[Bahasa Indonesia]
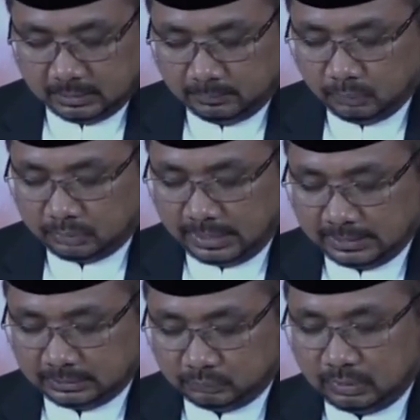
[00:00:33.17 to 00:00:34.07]

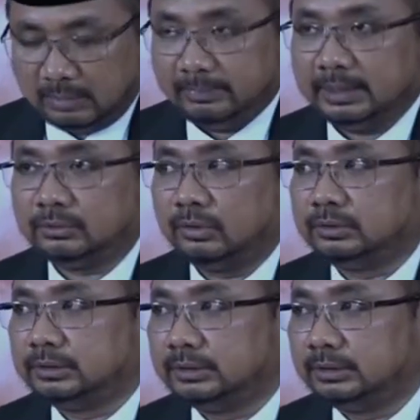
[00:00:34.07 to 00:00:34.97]
bukan dua
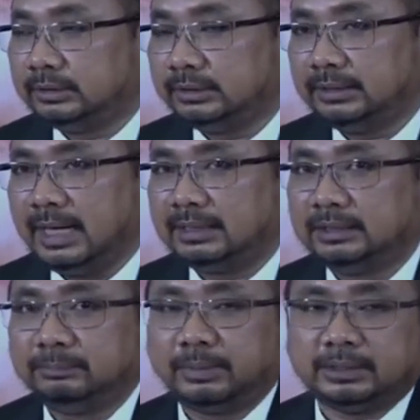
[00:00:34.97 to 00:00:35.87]
metode yang
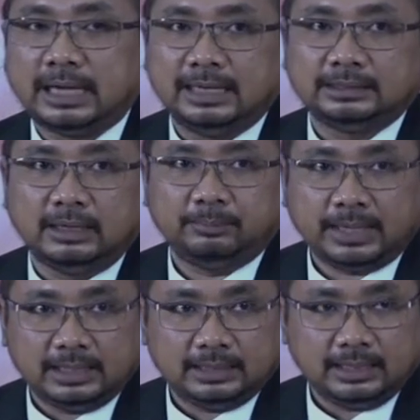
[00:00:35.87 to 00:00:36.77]

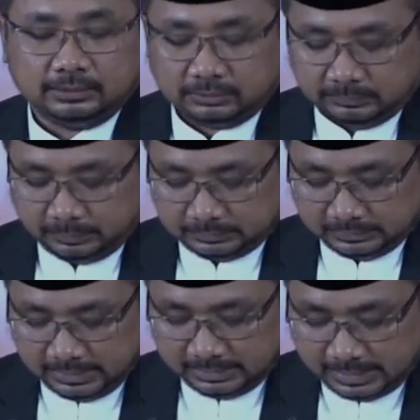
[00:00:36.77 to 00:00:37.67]
diperhadapkan atau
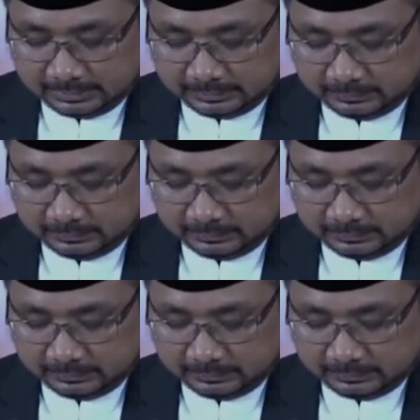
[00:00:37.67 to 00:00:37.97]
dipertentangkan.